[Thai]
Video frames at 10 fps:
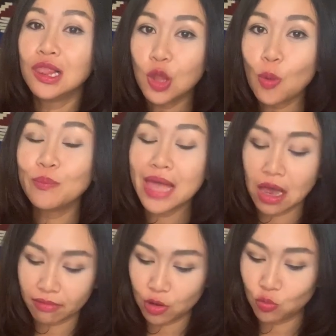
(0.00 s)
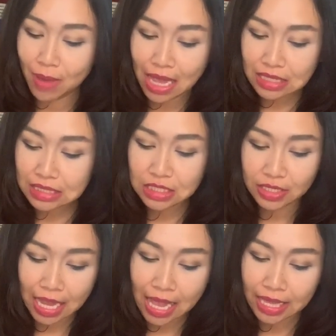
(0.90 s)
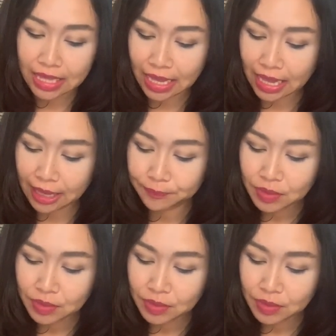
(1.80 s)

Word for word: ล้มอย่างเร็วมากขึ้นก็ได้นะคะ